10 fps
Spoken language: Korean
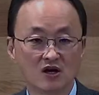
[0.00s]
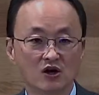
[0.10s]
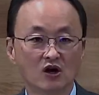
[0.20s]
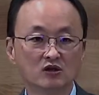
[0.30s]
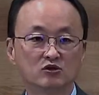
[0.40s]

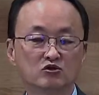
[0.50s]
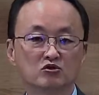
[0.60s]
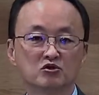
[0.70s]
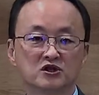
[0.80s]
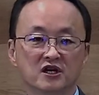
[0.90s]

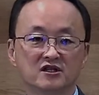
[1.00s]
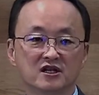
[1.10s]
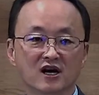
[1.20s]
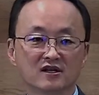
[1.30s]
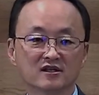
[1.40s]
열두
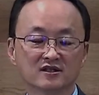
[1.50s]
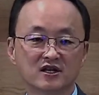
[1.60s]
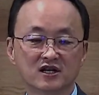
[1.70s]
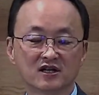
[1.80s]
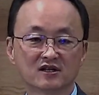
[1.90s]
제자는
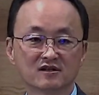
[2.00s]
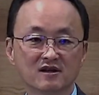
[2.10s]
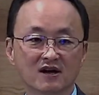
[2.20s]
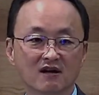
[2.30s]
제자들은